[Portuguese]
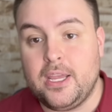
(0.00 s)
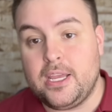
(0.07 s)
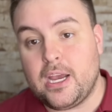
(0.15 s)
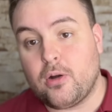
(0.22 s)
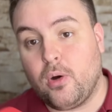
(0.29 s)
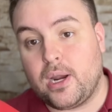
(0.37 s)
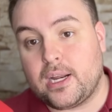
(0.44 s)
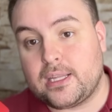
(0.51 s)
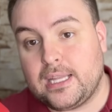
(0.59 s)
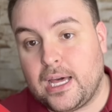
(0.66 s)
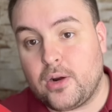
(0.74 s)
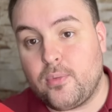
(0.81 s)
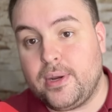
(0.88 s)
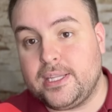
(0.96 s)
E agora,
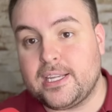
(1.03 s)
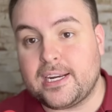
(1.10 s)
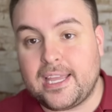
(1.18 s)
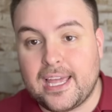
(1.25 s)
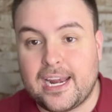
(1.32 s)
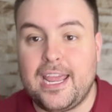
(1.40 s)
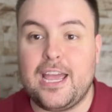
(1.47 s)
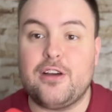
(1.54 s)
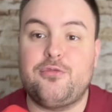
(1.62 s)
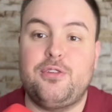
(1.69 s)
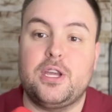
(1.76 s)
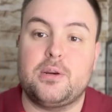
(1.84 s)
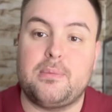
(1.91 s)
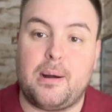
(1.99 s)
claro, o Inter quer
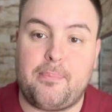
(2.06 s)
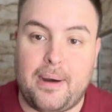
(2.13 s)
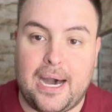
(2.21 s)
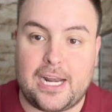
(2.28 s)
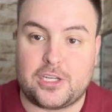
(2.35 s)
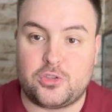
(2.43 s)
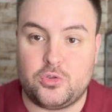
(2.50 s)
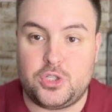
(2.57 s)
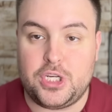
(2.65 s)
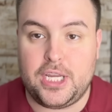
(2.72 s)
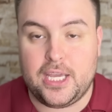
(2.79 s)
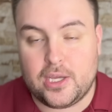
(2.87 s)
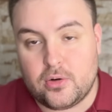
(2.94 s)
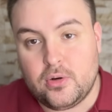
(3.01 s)
reaver uma parte do
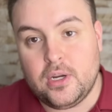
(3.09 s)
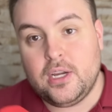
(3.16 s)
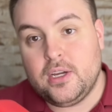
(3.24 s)
dinheiro